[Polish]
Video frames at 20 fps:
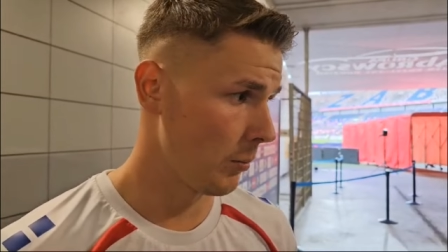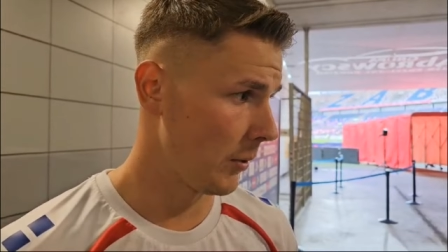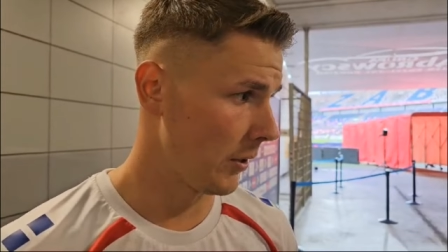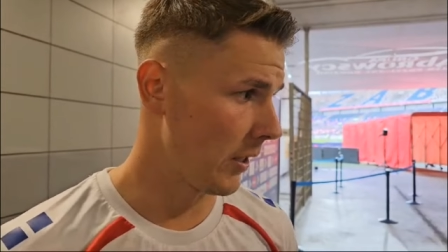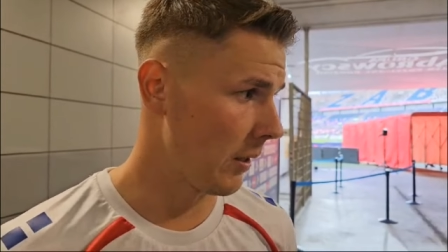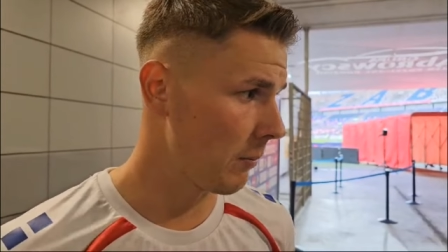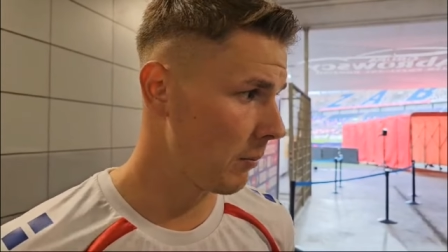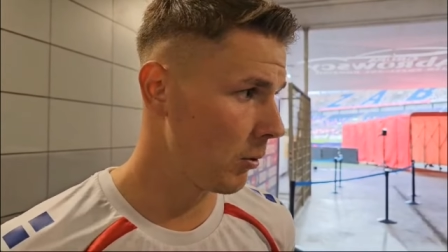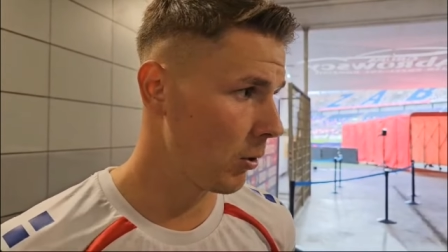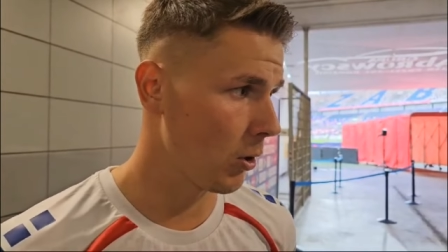Z
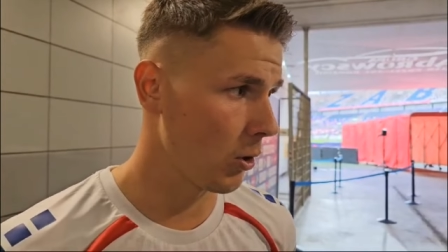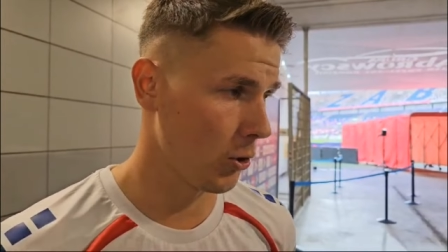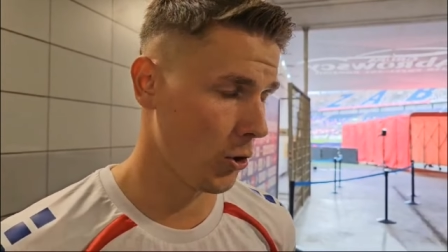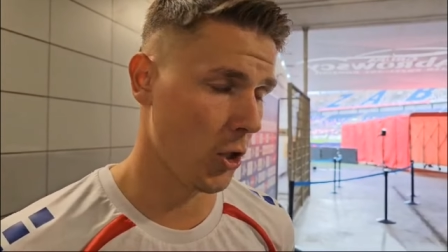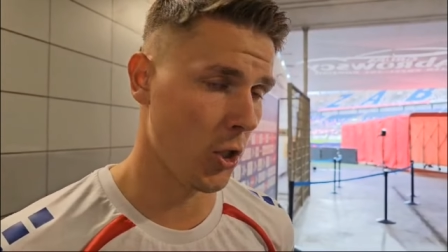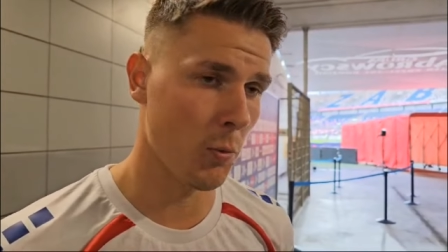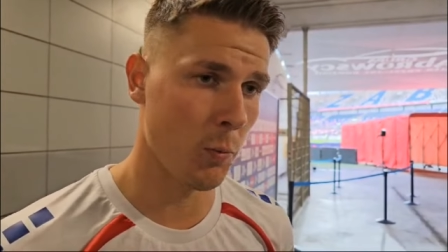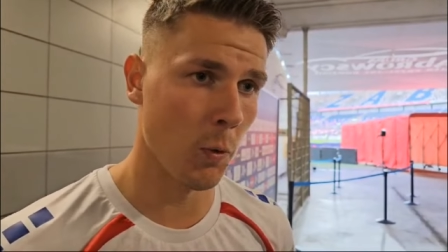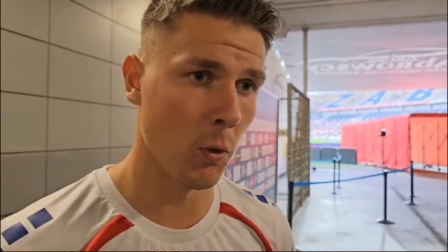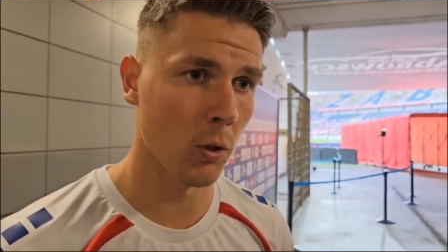Lubinem
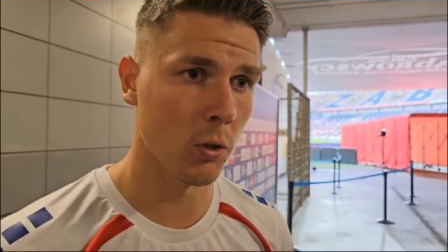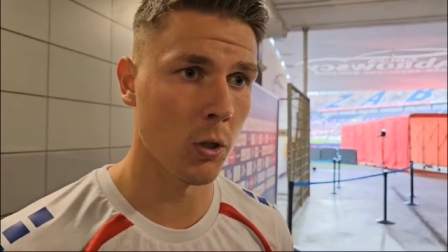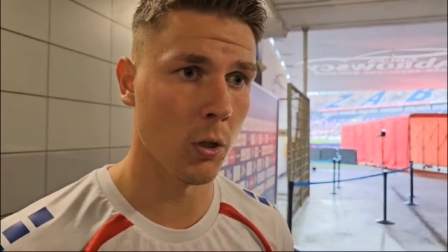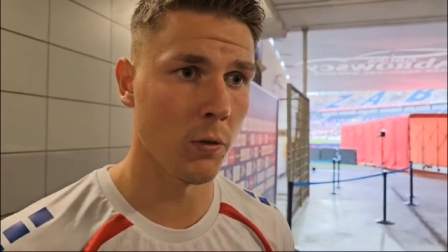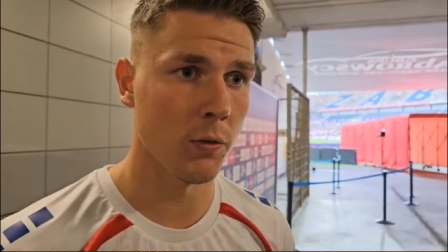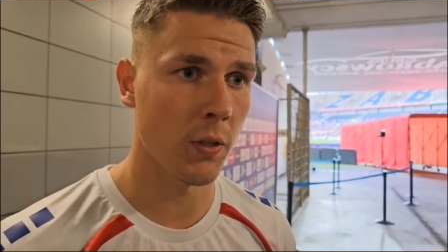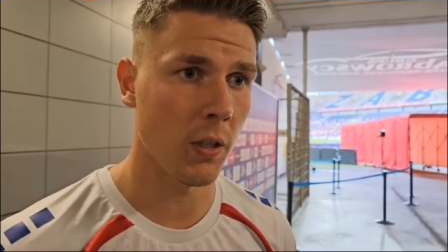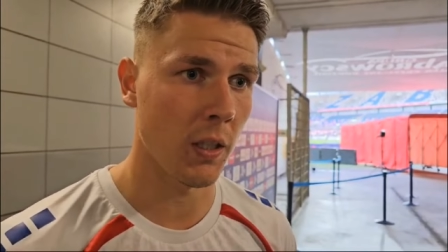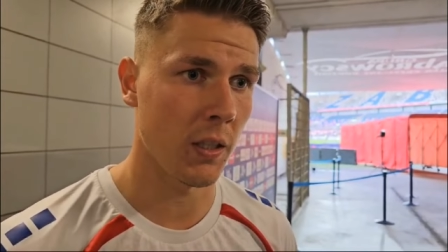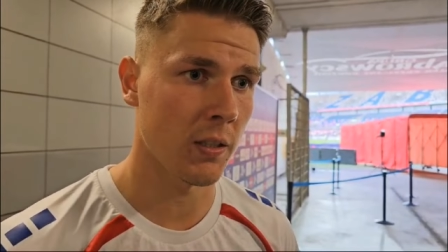było 6
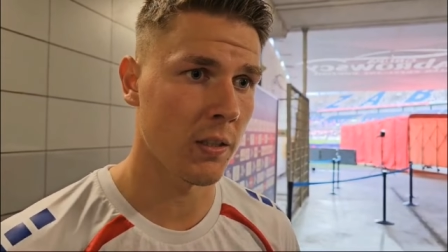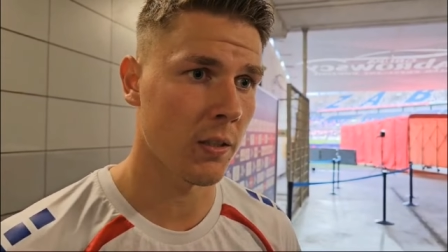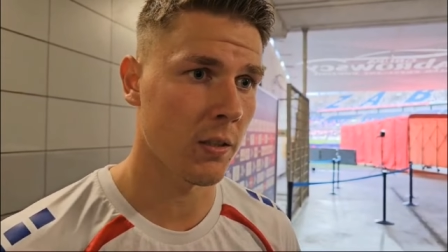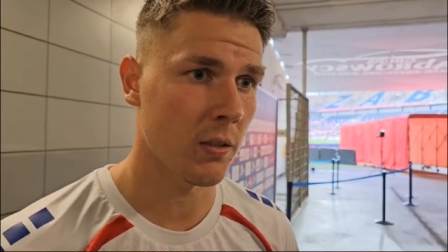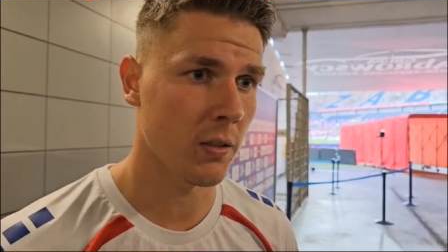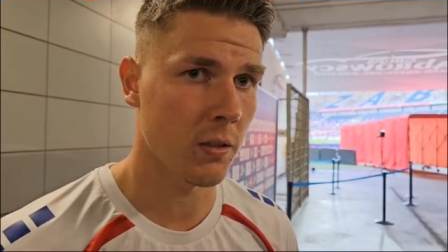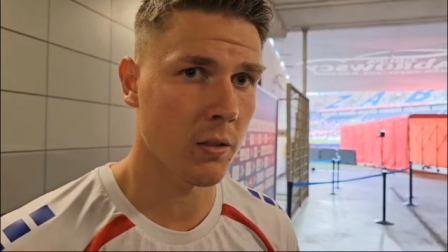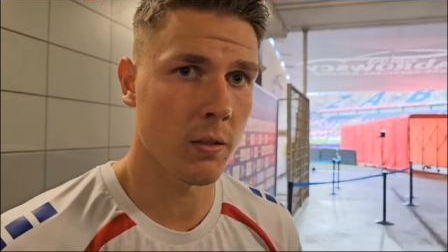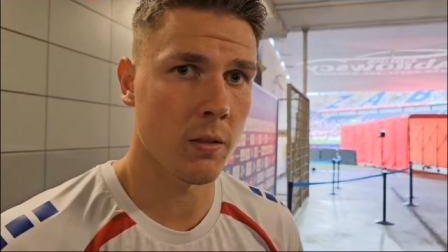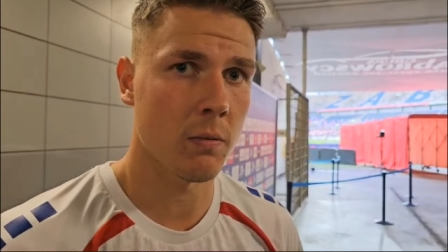punktów,
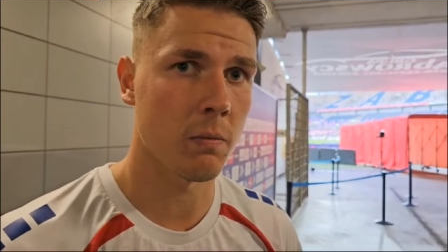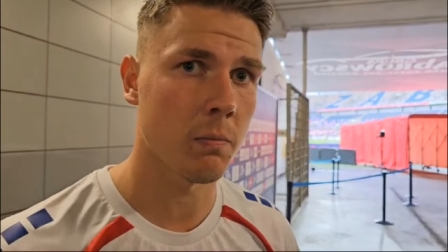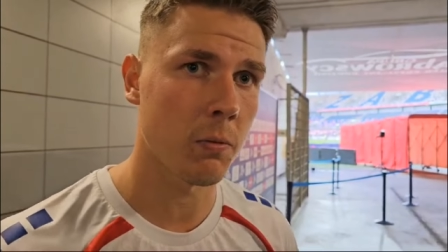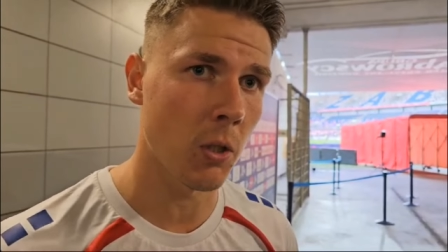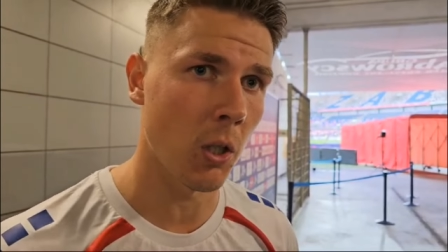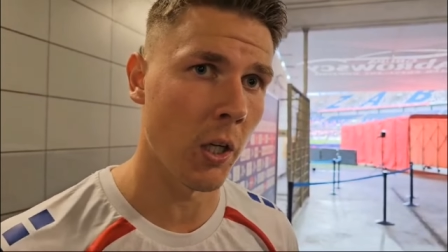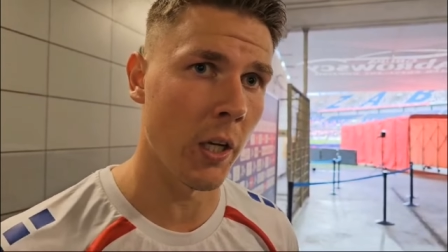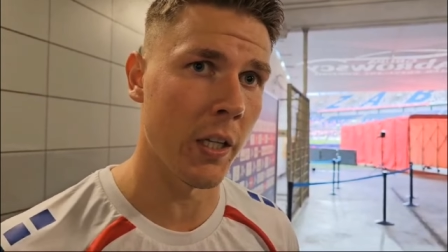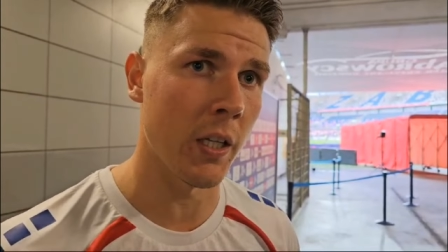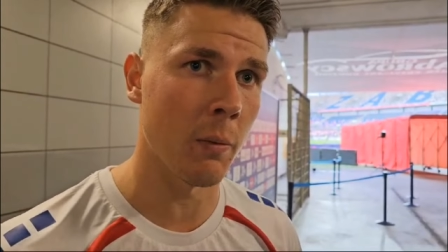teraz
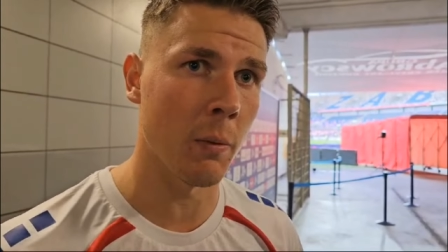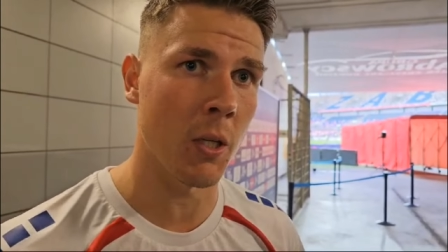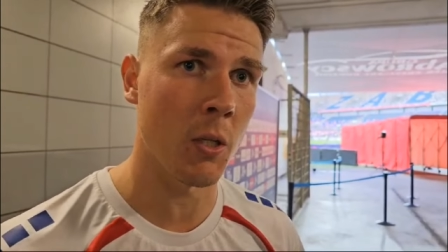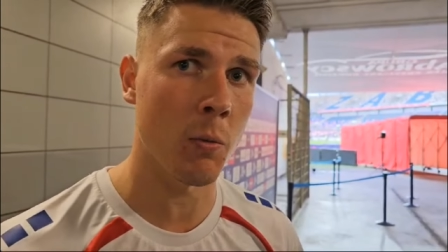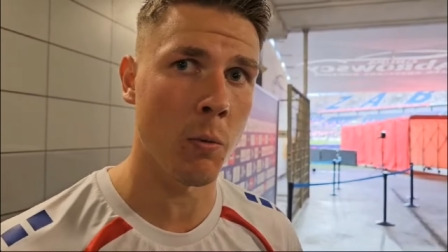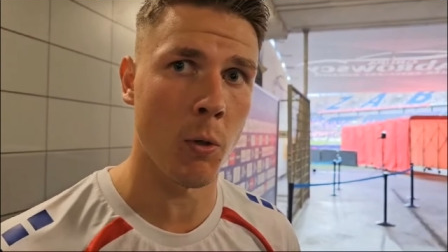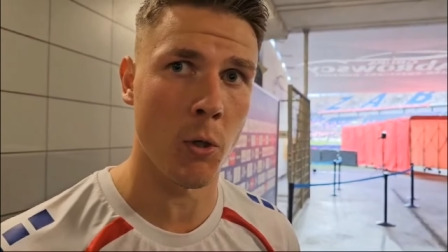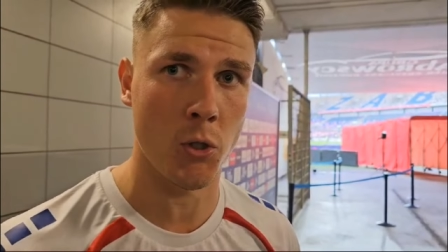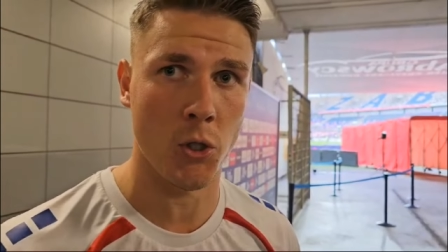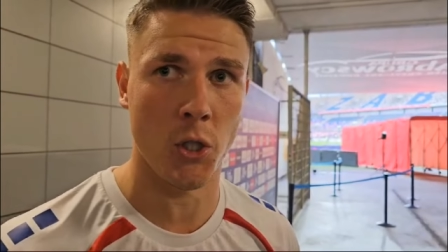kolejny
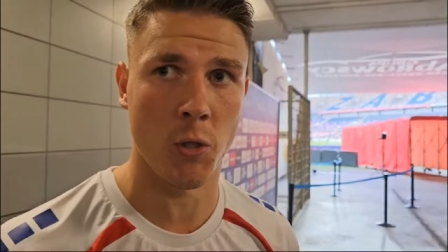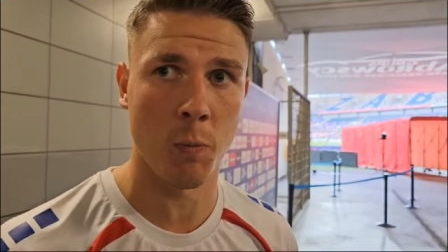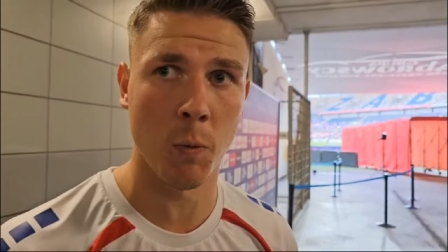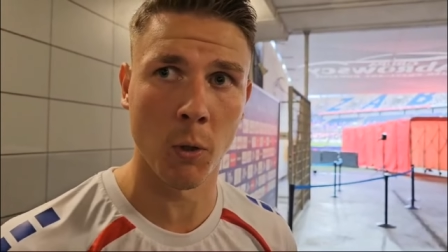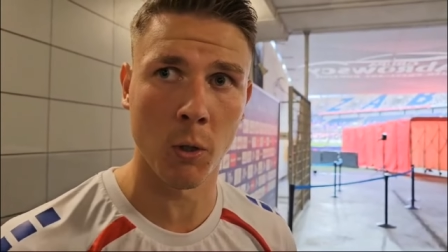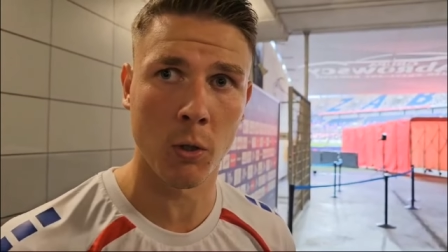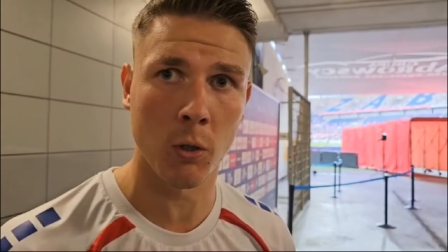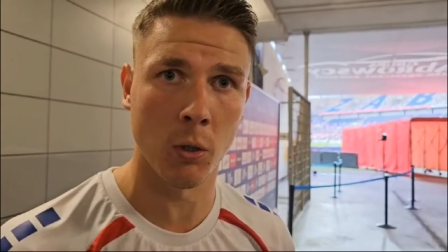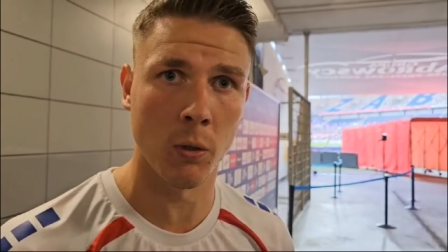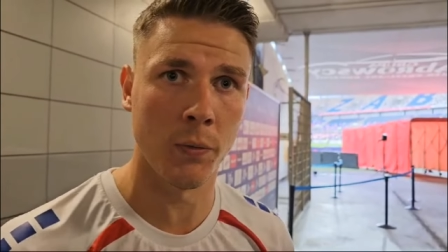mecz było 6
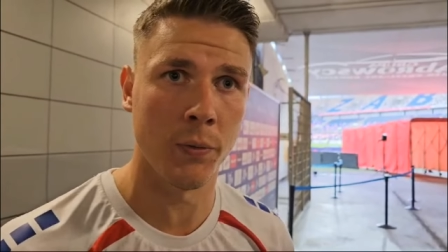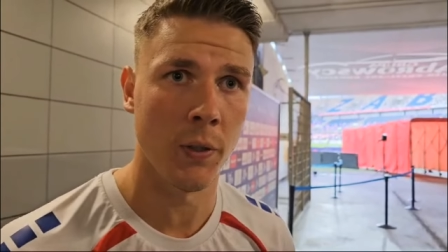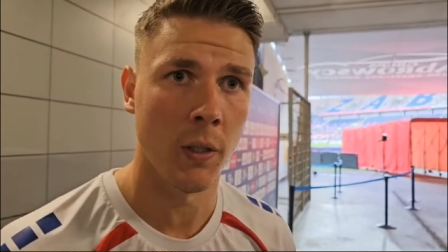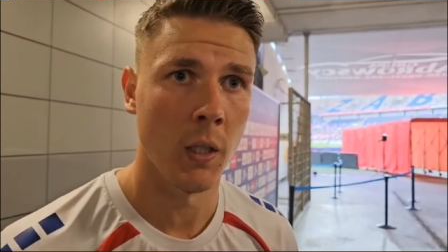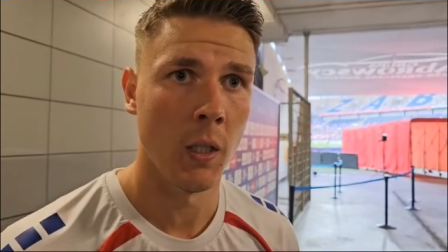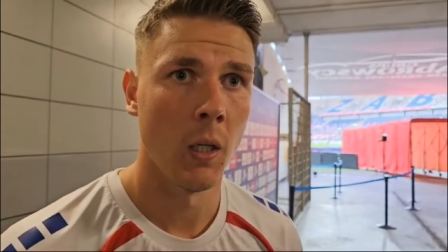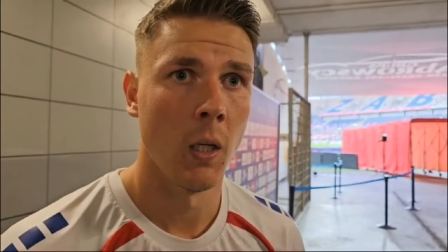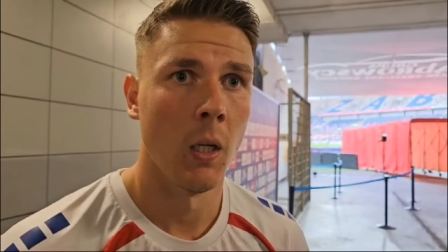punktów.